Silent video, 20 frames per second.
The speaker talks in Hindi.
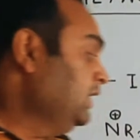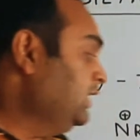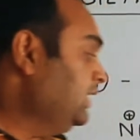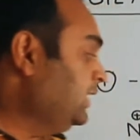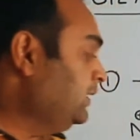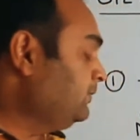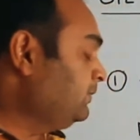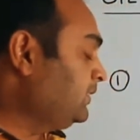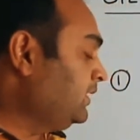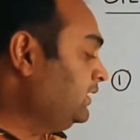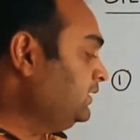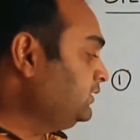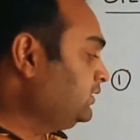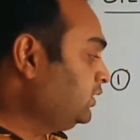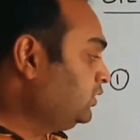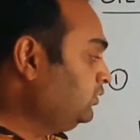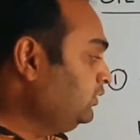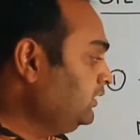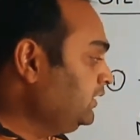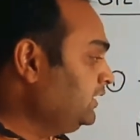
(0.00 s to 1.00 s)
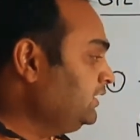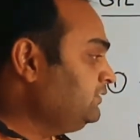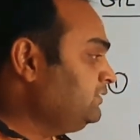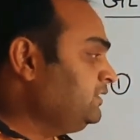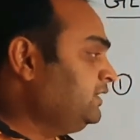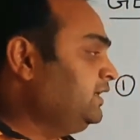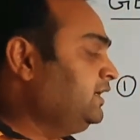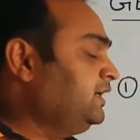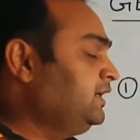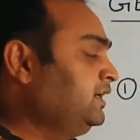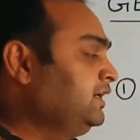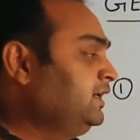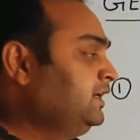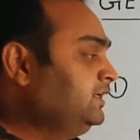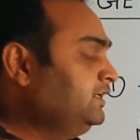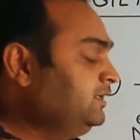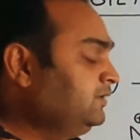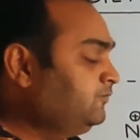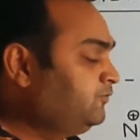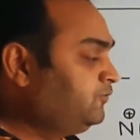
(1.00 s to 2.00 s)
या आपका इथेनोइक एसिड है
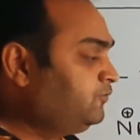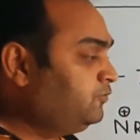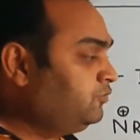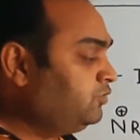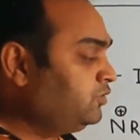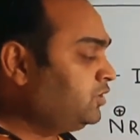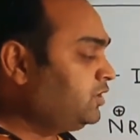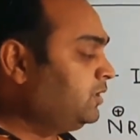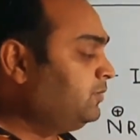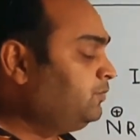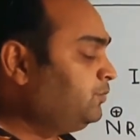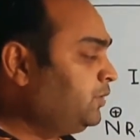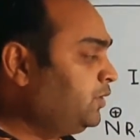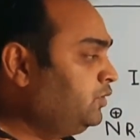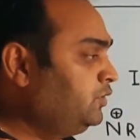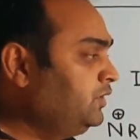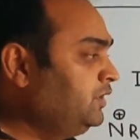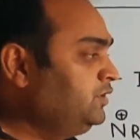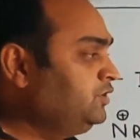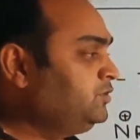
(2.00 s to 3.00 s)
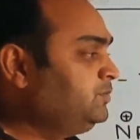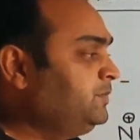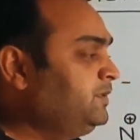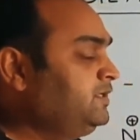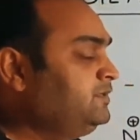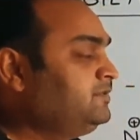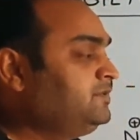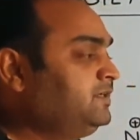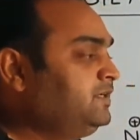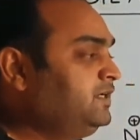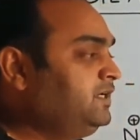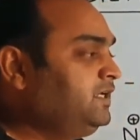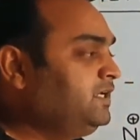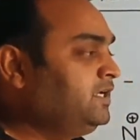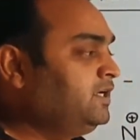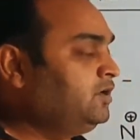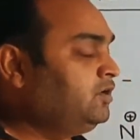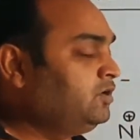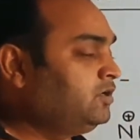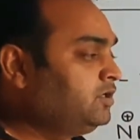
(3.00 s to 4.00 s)
ये फोर कंपाउंड इसमें एसिडिटी
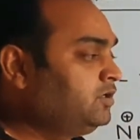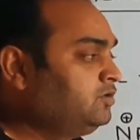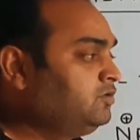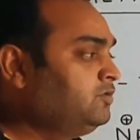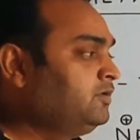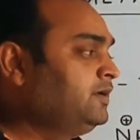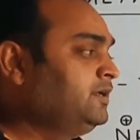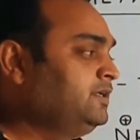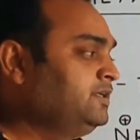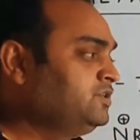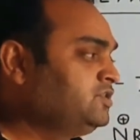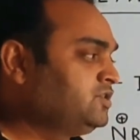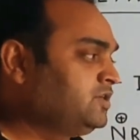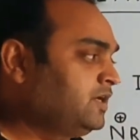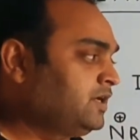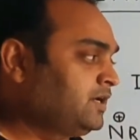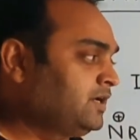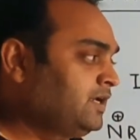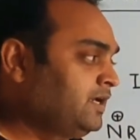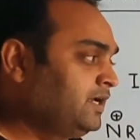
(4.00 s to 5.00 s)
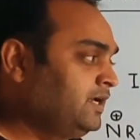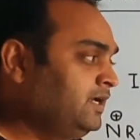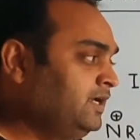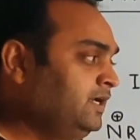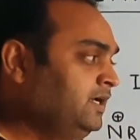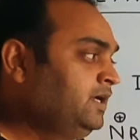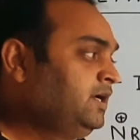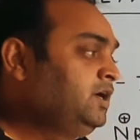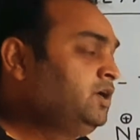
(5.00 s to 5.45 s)
के ऑर्डर को अरेंज करना है